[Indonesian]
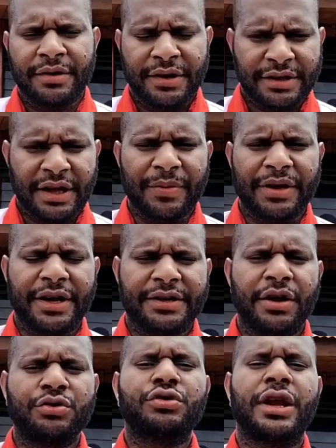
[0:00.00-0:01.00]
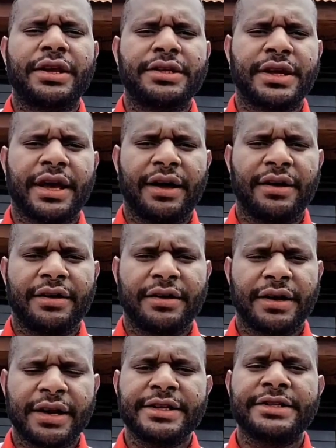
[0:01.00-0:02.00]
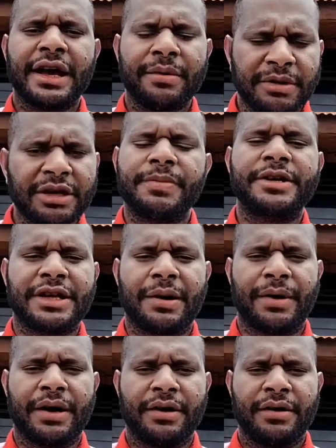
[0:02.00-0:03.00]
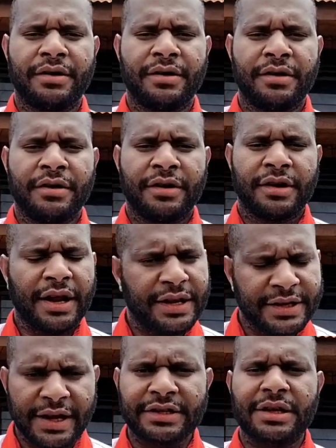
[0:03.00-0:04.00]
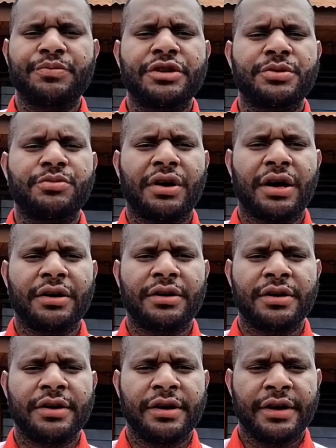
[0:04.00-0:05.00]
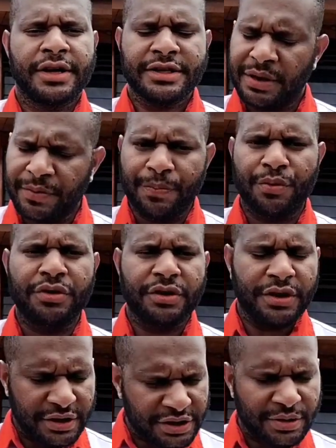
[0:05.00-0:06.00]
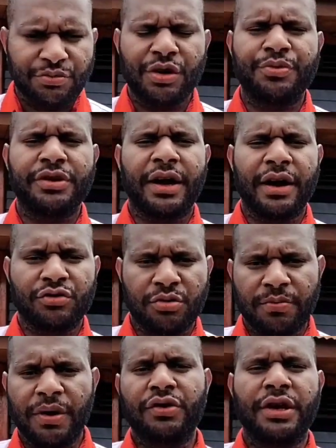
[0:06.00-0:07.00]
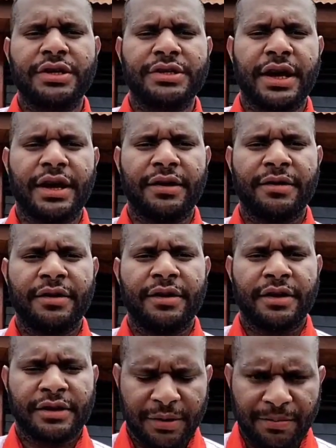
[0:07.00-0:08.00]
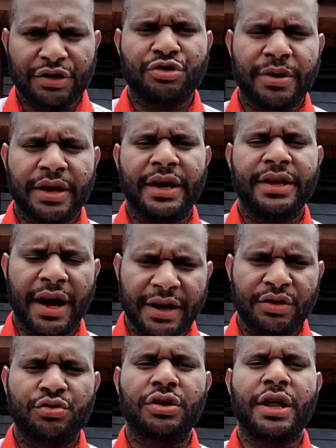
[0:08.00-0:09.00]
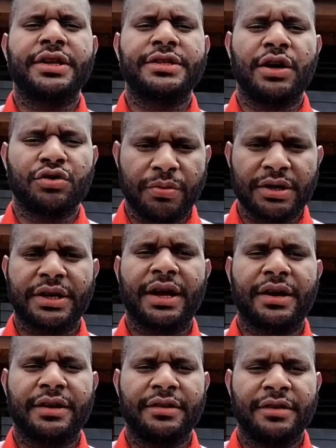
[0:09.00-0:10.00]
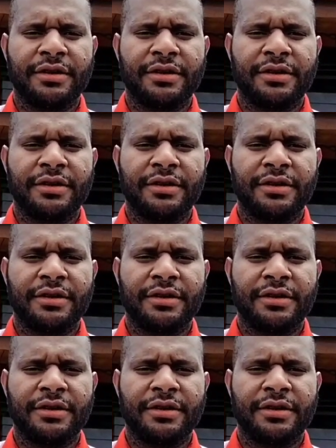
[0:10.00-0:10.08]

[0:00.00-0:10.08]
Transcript: Kita bekerja untuk Lanija. Lanija milik bersama. Lanija kita punya semua. Siapapun semua punya hak untuk membangun Lanija. Termasuk BKD hadir untuk Lanija untuk masyarakat.